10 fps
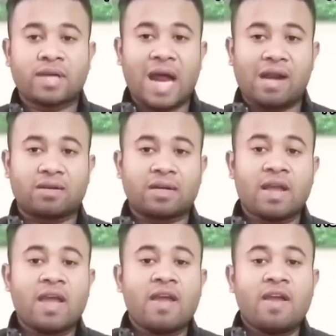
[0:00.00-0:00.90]
থার্ড
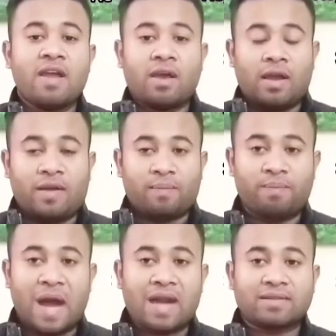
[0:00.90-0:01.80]

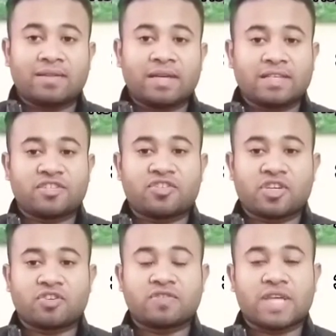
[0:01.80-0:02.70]
বার্থ
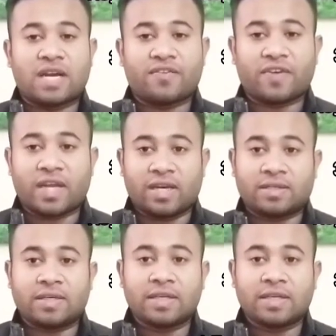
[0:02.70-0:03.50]
রেজিস্ট্রেশন সার্টিফিকেট